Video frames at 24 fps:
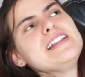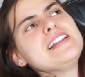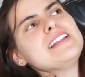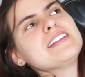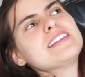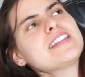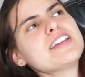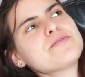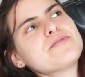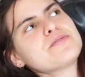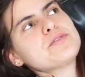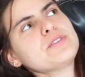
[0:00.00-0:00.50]

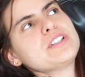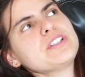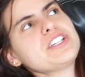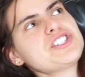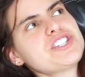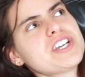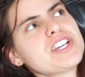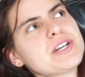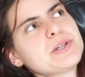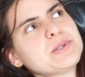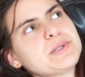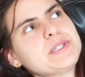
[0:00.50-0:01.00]
teve um
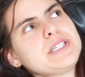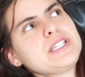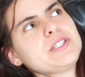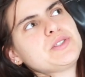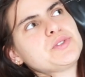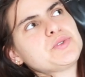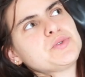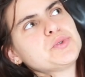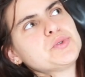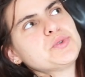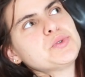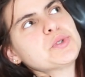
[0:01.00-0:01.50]
ligeiro
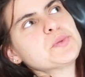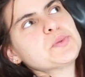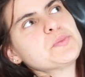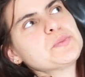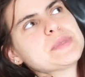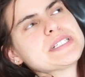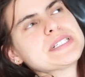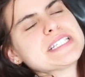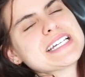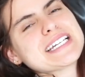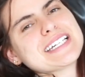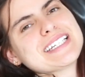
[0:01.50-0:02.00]
detour,
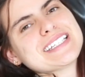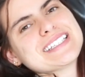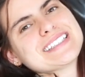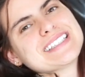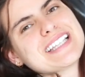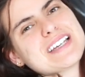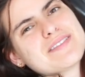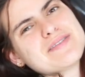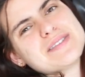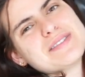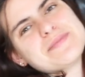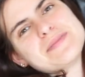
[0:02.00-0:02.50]
mas é que
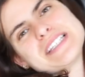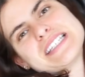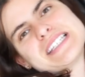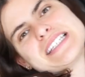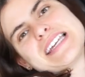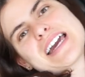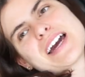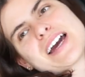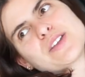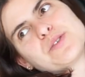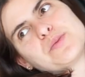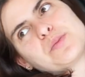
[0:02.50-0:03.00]
estava
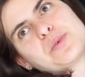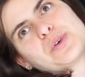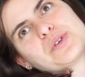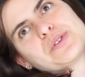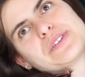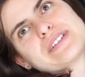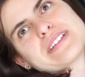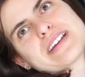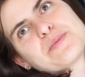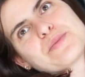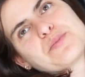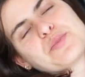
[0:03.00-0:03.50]
demasiado bom
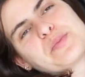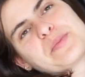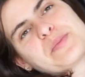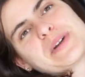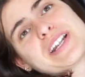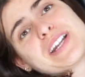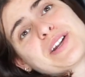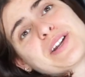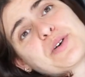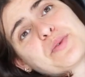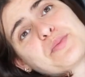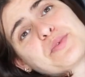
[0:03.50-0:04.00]
tempo
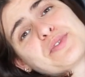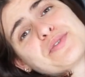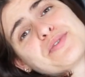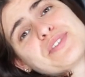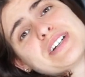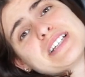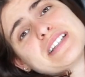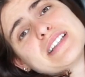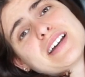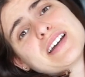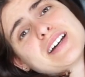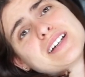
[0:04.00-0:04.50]
para não
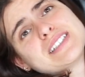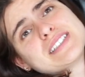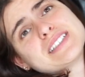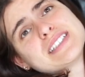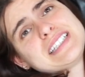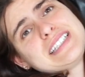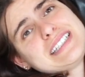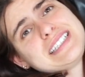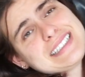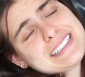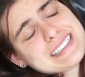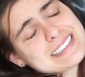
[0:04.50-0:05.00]
aproveitar.
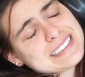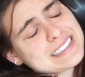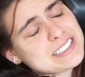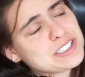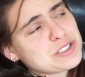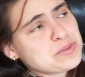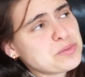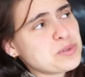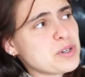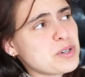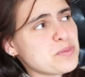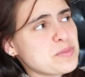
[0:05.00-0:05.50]
E
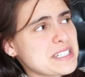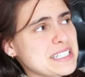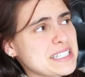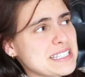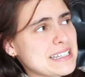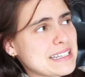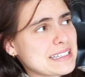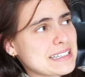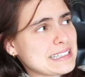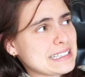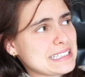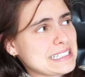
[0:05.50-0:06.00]
Lisboa é uma
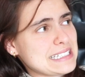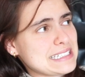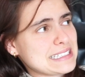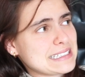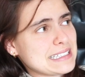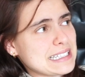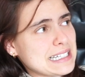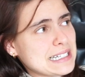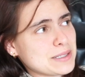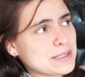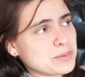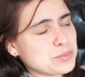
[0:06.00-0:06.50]
cidade
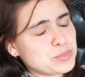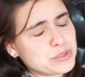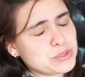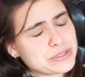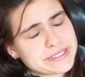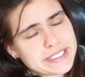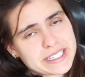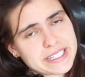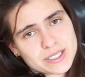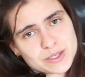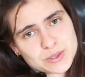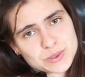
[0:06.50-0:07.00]
linda,
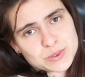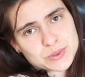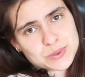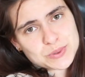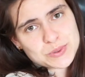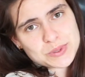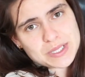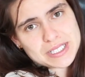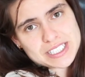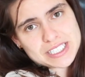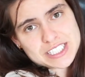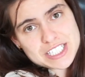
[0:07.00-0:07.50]

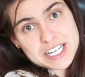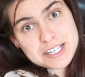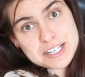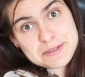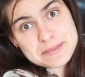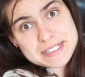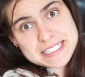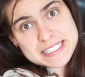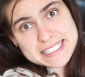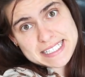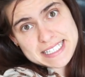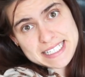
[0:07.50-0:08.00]
portanto, achei que
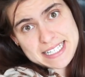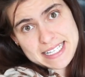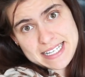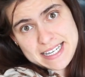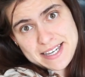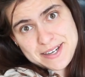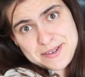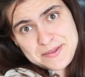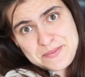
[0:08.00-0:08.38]
merecia.